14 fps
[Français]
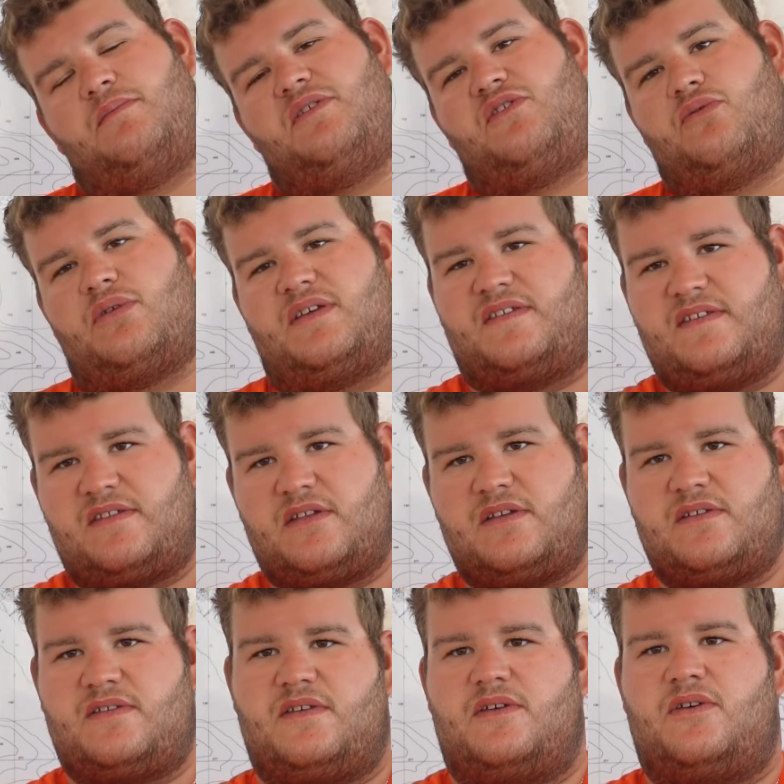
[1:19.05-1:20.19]
missions
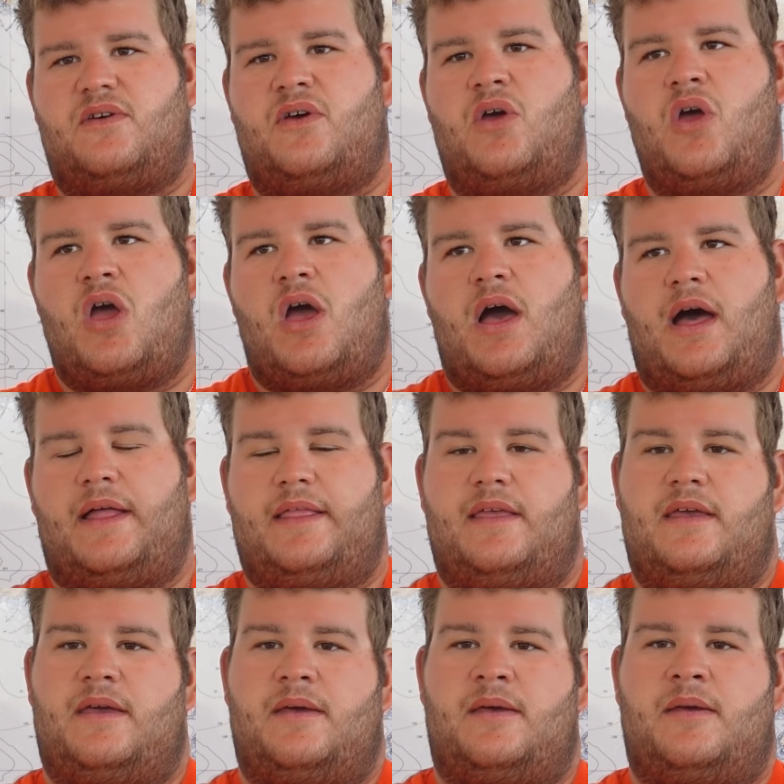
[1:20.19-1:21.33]
d'assistance à
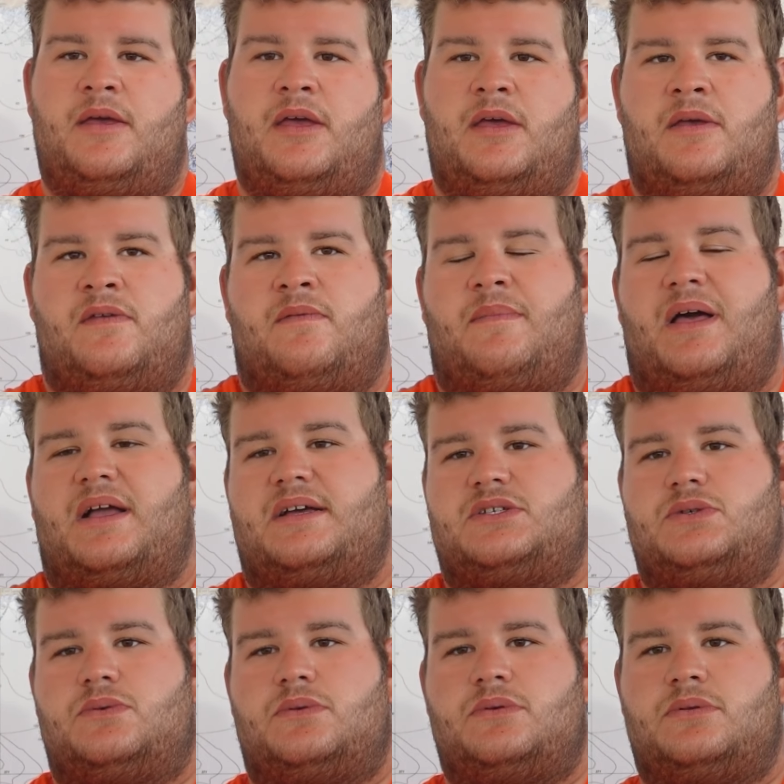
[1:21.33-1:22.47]
des
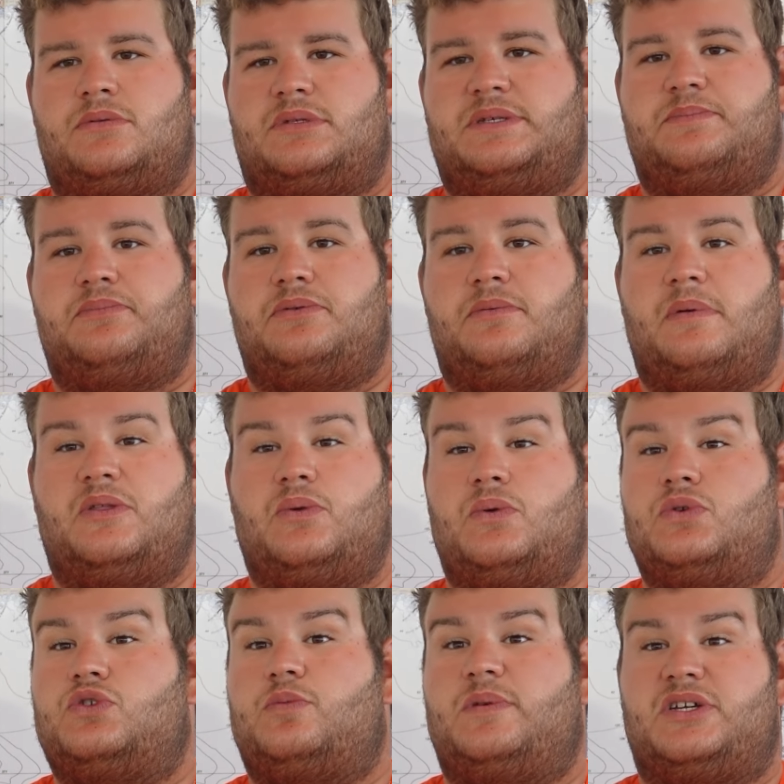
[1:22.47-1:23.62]
embarcations type
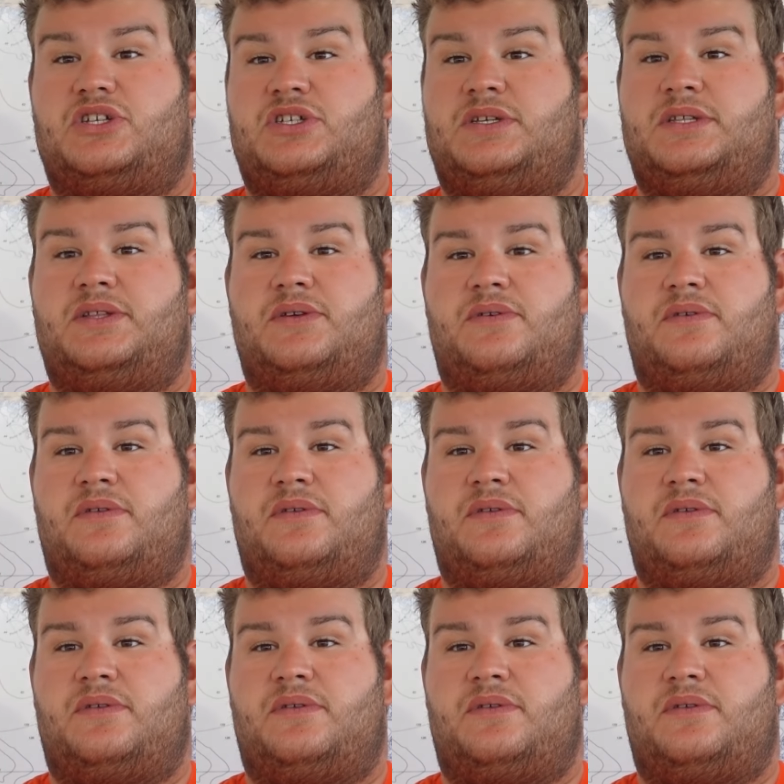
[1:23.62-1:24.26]
bateau, submergide,